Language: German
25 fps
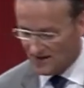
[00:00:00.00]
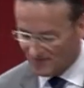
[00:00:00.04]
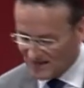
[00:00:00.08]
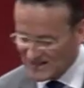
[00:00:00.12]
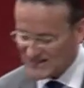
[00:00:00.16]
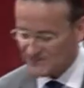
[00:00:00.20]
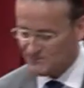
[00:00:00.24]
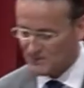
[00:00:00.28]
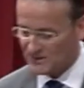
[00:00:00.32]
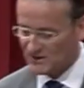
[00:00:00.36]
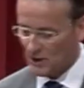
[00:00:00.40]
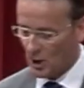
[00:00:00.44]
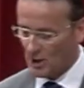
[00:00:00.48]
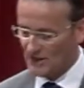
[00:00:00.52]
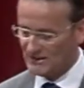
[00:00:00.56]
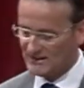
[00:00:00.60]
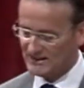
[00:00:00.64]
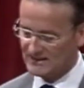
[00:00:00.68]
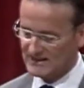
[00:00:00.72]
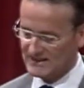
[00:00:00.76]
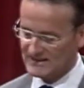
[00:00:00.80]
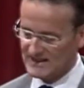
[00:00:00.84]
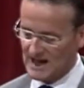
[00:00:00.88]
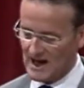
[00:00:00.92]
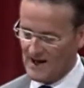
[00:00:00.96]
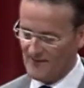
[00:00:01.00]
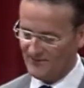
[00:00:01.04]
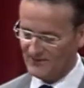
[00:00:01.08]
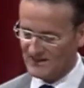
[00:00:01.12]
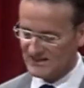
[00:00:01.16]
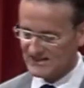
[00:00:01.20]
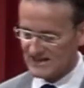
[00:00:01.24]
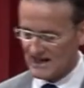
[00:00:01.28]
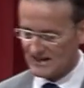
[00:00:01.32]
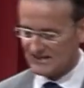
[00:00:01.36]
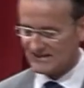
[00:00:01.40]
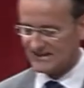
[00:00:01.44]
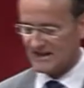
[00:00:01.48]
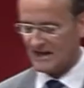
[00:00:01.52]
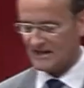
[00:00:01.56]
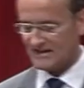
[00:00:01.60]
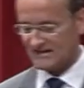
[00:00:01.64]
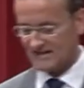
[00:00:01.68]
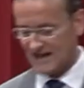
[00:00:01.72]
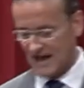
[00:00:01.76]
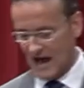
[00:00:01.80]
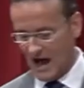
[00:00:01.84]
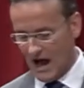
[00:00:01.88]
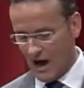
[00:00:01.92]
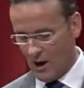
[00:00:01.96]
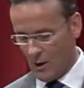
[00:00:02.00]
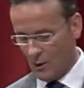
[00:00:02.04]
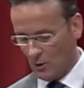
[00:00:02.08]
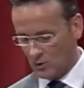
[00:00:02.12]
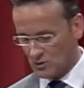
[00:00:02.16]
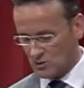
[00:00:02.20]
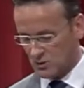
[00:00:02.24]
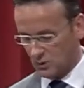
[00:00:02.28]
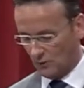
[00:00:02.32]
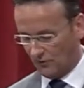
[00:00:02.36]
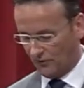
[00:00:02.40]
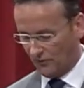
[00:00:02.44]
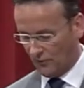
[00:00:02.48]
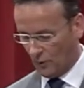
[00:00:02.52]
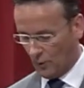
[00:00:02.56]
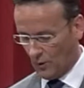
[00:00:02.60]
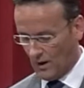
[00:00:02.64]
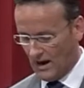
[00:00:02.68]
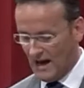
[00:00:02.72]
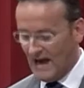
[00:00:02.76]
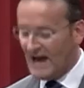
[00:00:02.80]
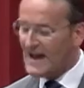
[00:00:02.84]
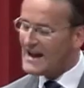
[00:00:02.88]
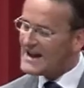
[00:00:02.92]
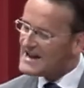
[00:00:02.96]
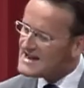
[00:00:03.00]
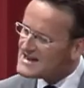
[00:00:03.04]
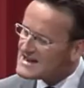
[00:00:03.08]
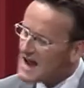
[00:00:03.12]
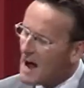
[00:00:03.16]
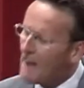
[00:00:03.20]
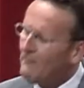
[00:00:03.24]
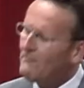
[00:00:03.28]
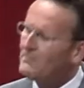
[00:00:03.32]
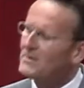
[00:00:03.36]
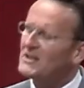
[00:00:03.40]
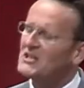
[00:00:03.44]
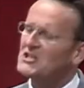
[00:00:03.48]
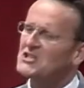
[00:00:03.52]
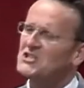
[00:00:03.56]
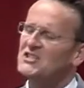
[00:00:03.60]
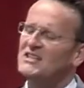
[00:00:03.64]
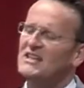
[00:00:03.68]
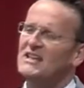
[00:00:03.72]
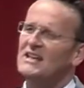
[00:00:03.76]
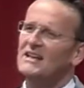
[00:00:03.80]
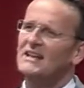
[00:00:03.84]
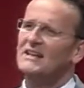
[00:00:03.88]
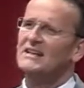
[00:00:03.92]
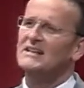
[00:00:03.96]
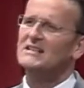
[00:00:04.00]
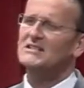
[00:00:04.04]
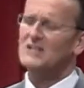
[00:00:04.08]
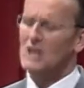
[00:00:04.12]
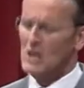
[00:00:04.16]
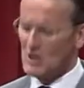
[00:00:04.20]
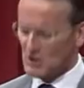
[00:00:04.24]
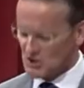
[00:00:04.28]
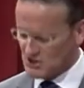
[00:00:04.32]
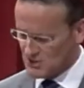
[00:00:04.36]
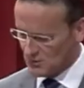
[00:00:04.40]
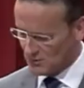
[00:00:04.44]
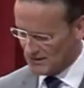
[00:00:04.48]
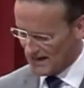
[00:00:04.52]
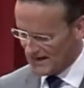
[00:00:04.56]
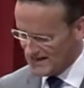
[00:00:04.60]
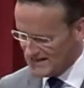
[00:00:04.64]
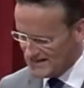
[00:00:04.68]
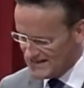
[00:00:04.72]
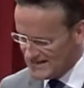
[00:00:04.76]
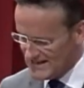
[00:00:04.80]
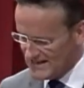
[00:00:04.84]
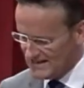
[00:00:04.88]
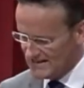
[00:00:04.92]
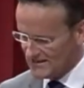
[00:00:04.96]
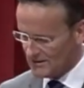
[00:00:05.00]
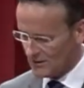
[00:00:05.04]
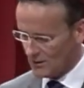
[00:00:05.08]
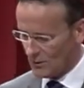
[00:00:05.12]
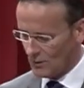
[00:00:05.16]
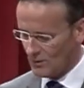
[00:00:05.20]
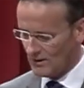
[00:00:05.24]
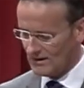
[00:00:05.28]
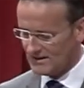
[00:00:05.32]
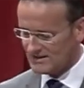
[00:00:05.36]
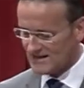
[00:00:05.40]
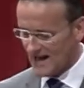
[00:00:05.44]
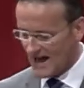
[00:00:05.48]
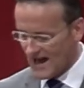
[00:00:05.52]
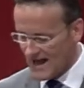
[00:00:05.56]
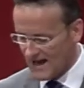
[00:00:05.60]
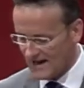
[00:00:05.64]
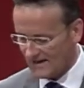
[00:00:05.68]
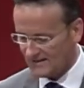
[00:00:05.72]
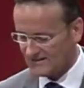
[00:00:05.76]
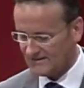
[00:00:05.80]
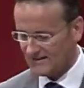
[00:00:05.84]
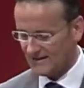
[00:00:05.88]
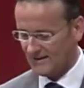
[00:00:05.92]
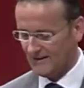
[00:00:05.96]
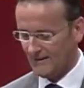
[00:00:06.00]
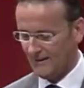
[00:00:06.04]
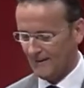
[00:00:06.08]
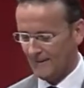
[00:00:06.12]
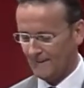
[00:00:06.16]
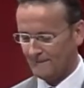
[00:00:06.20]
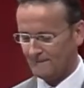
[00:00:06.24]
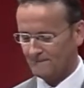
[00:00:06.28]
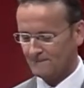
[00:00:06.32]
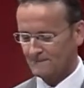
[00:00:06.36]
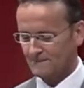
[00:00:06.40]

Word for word: Was bedeutet es anders, als dass er auch zuvor hinabgestiegen ist zu den Niederungen der Erde?